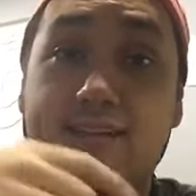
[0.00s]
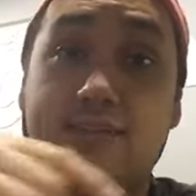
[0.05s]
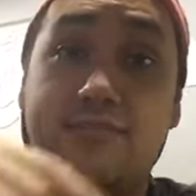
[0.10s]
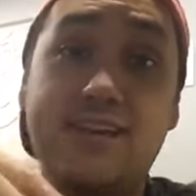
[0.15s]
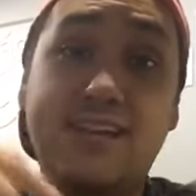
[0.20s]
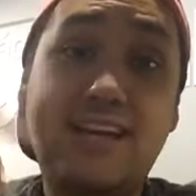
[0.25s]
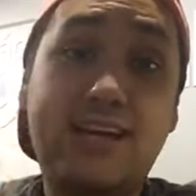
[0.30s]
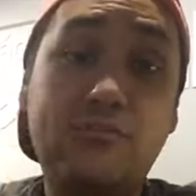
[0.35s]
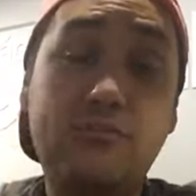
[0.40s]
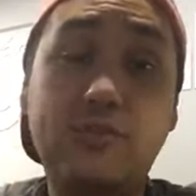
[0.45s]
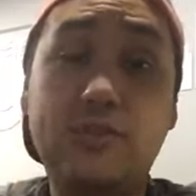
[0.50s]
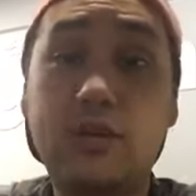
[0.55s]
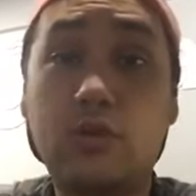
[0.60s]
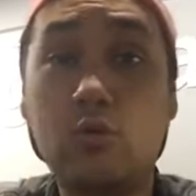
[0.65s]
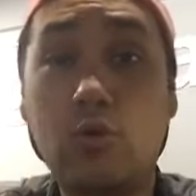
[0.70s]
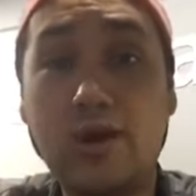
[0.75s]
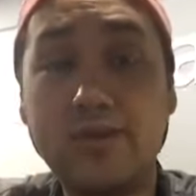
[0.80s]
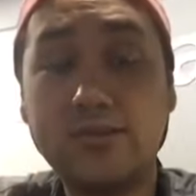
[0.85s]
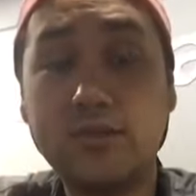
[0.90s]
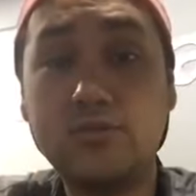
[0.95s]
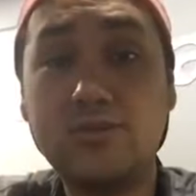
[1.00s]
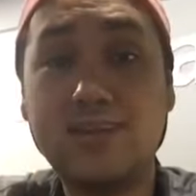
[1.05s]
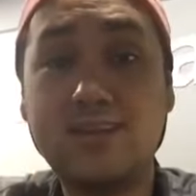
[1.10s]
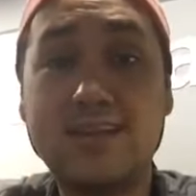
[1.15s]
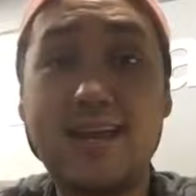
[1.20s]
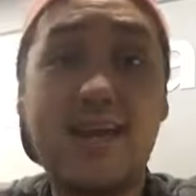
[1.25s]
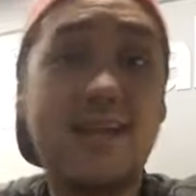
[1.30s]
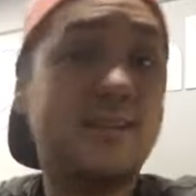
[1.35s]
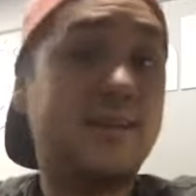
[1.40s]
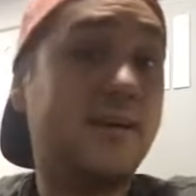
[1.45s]
Na verdade, o Inter gosta do
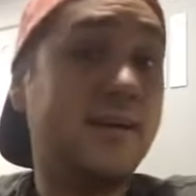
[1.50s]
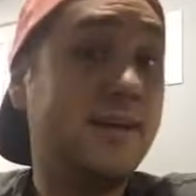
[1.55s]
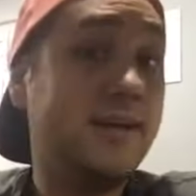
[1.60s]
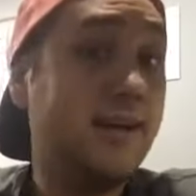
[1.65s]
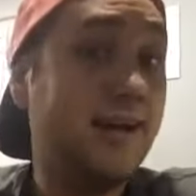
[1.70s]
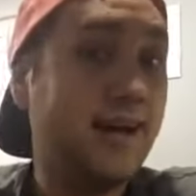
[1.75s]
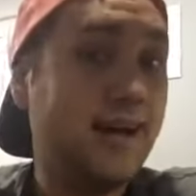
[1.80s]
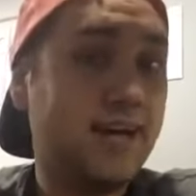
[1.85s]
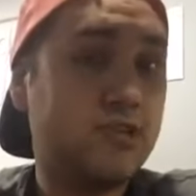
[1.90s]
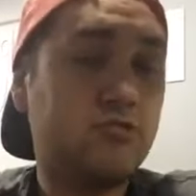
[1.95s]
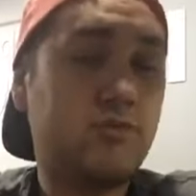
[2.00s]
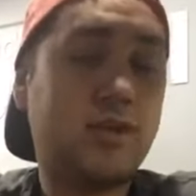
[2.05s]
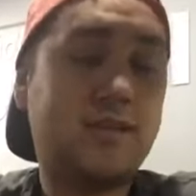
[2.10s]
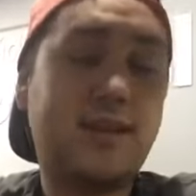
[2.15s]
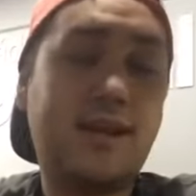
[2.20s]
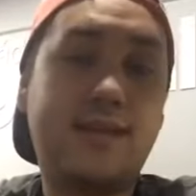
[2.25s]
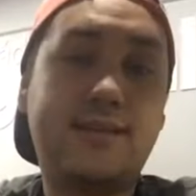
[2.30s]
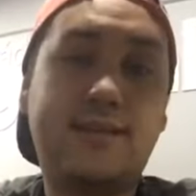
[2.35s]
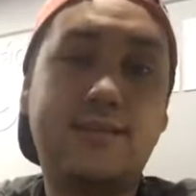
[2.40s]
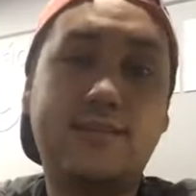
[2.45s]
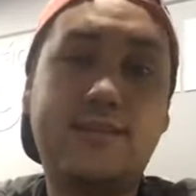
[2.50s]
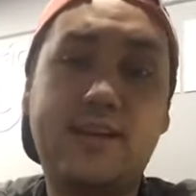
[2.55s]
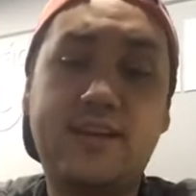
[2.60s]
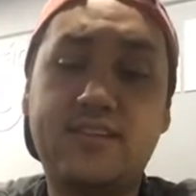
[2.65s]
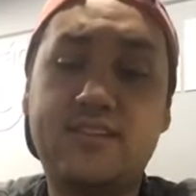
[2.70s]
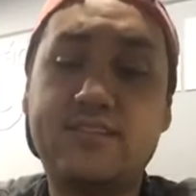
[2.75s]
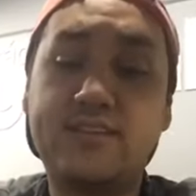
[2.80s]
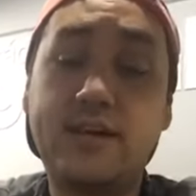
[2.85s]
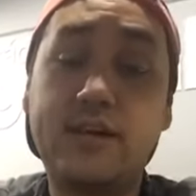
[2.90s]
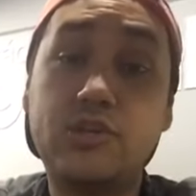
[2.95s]
atleta, acha o atleta
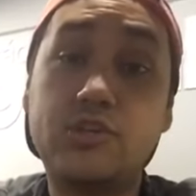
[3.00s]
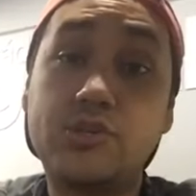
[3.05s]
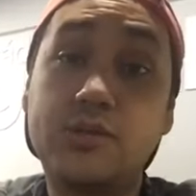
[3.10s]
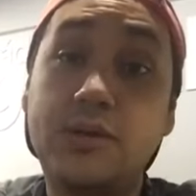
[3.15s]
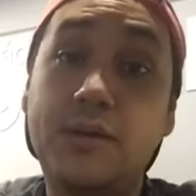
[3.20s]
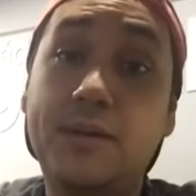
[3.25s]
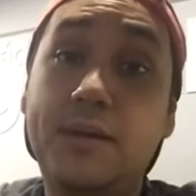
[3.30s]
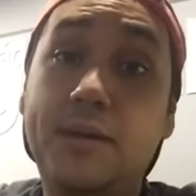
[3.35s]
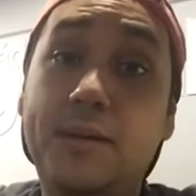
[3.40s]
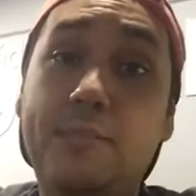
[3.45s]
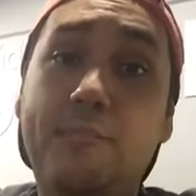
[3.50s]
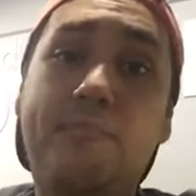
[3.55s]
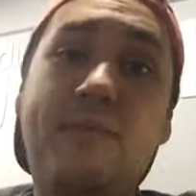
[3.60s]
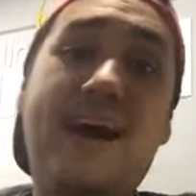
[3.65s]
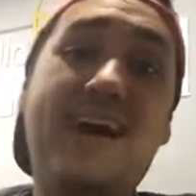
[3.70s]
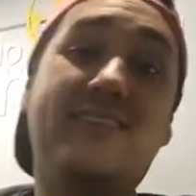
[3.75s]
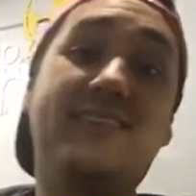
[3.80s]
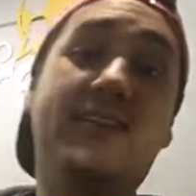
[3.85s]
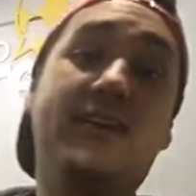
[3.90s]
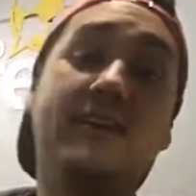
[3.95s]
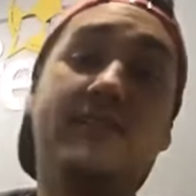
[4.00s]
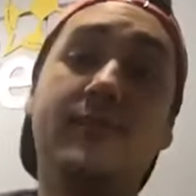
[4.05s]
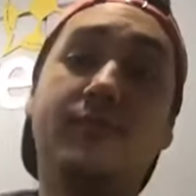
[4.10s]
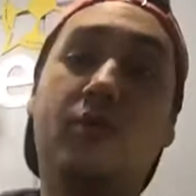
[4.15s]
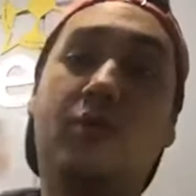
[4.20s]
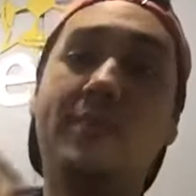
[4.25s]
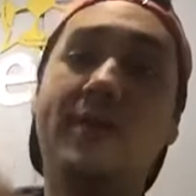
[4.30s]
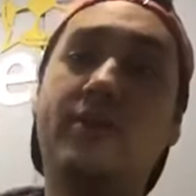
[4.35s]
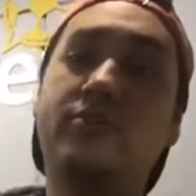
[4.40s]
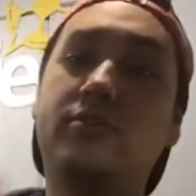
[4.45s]
interessante, mas nesse
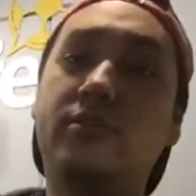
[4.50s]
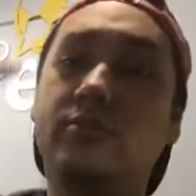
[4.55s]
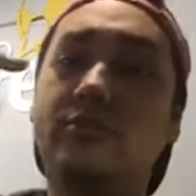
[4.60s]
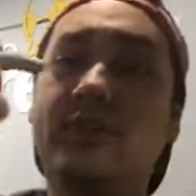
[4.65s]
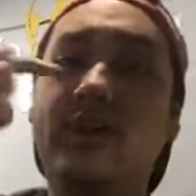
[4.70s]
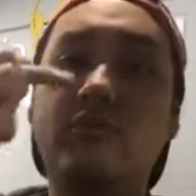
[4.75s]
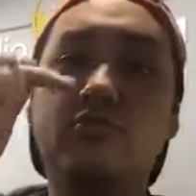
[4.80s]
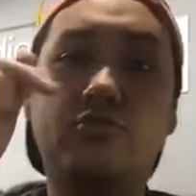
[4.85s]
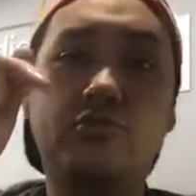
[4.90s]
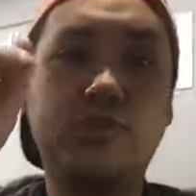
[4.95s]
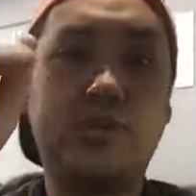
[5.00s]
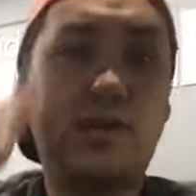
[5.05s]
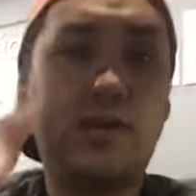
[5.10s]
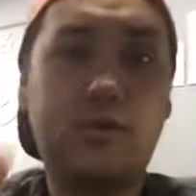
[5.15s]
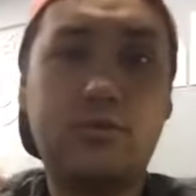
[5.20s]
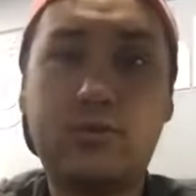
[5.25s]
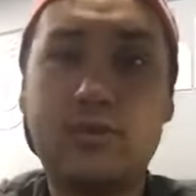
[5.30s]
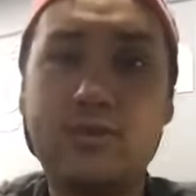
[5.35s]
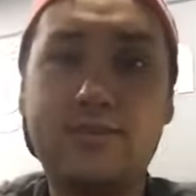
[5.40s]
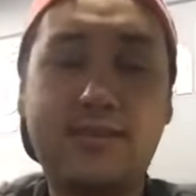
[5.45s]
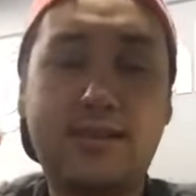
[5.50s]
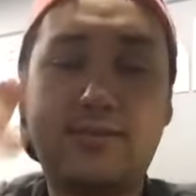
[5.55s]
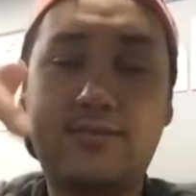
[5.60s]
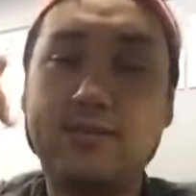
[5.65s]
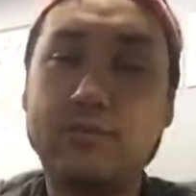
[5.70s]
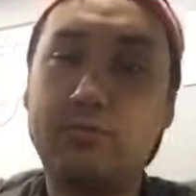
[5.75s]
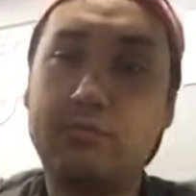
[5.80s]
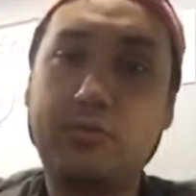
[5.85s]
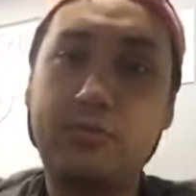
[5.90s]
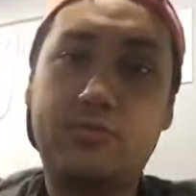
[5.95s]
momento não tem o dinheiro que está
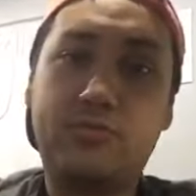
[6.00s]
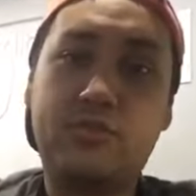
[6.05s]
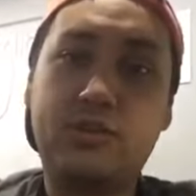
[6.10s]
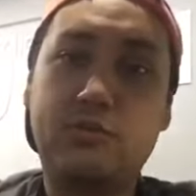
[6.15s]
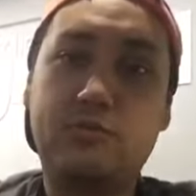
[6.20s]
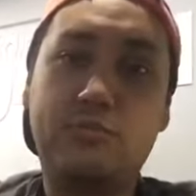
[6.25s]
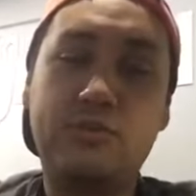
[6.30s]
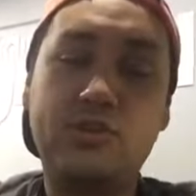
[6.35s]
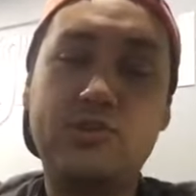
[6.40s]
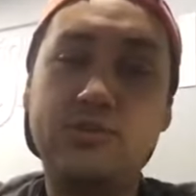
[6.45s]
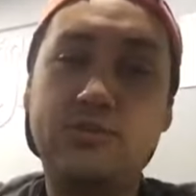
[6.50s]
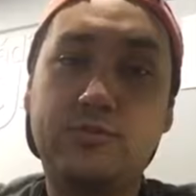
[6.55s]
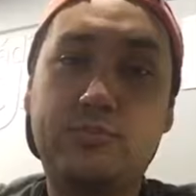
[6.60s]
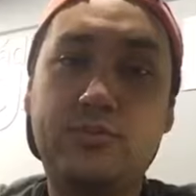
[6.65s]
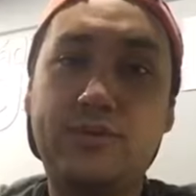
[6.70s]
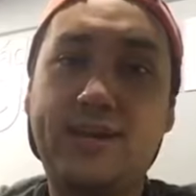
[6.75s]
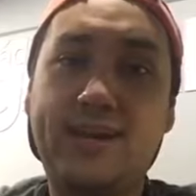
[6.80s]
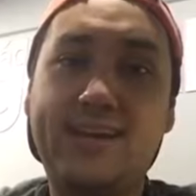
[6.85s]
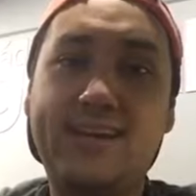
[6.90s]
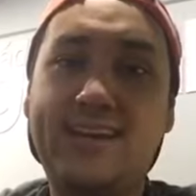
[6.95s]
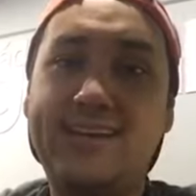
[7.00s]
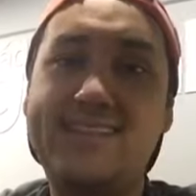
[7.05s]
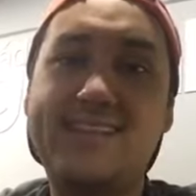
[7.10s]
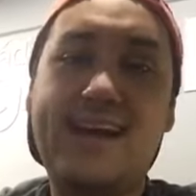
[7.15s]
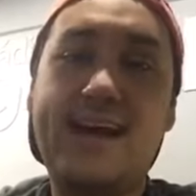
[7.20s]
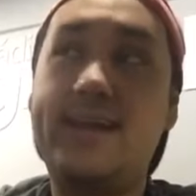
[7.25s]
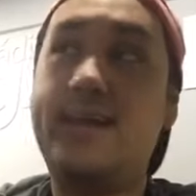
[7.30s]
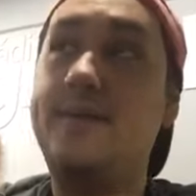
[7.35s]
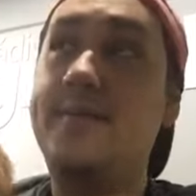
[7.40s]
sendo, sendo pedido por ele na Itália.